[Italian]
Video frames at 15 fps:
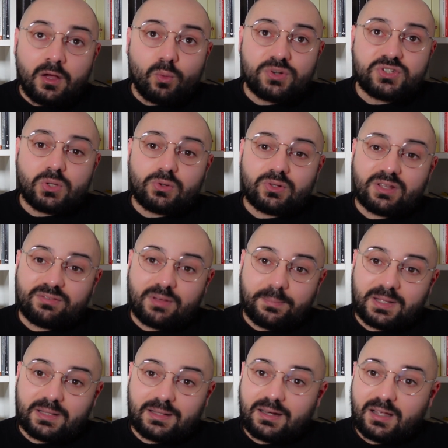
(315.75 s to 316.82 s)
Questo lo deve
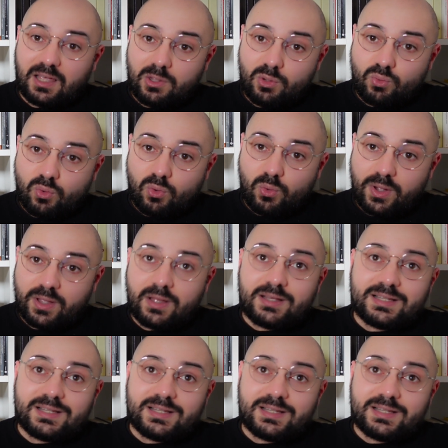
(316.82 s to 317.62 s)
ammettere chiunque,